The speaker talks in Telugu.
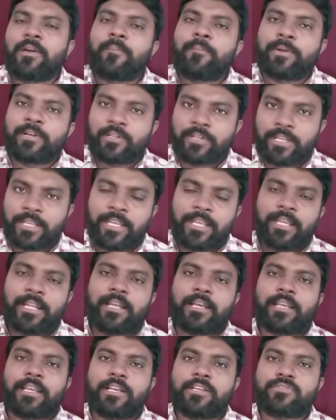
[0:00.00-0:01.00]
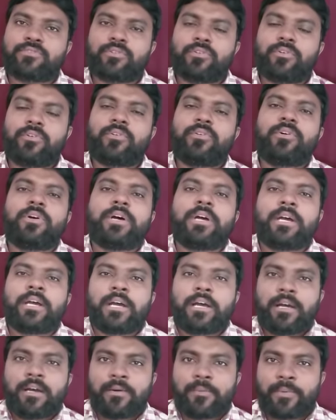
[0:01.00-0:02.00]
బట్ ఈయన కేసులో
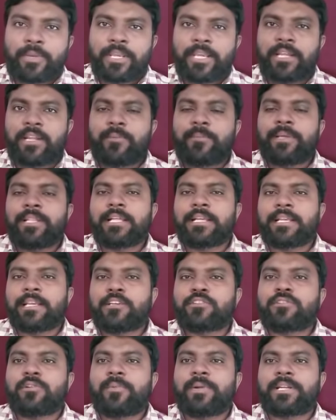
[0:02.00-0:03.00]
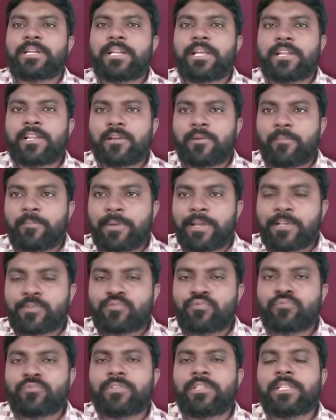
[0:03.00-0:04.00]
ఈయన మీద కేసులు పెట్టడానికి
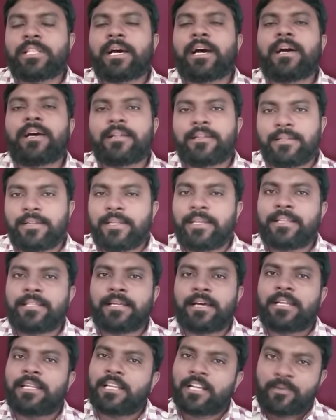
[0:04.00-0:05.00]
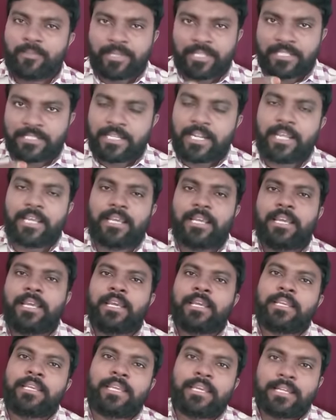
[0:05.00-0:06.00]
బేస్ ఉందా లేదా లేకపోతే సరే
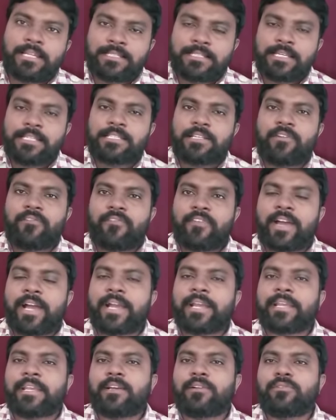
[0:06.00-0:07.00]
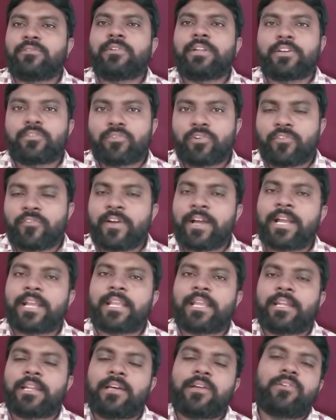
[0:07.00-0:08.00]
ఈయన చేసిన వ్యాఖ్యలు లేకుంటే
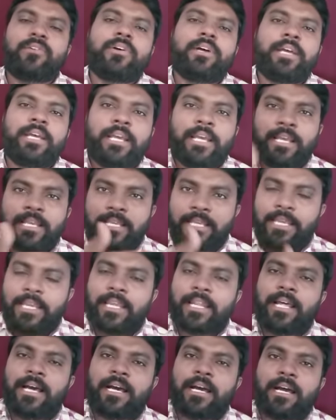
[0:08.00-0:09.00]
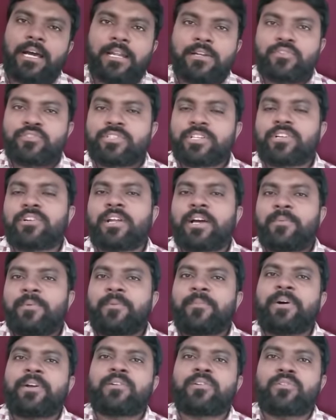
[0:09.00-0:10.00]
వ్యాఖ్యానాలు ఈయన అనుచరుల
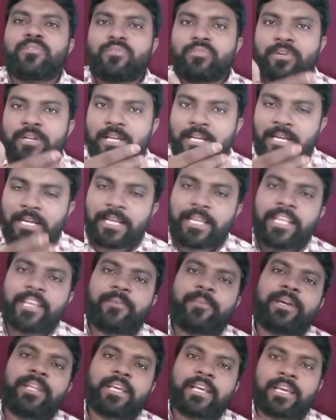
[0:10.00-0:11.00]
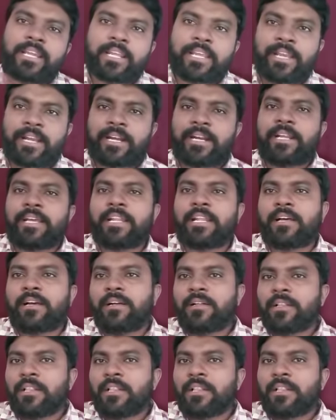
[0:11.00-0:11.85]
అభిమానులు కూడా ఏమైనా కనుక ఎక్కడైనా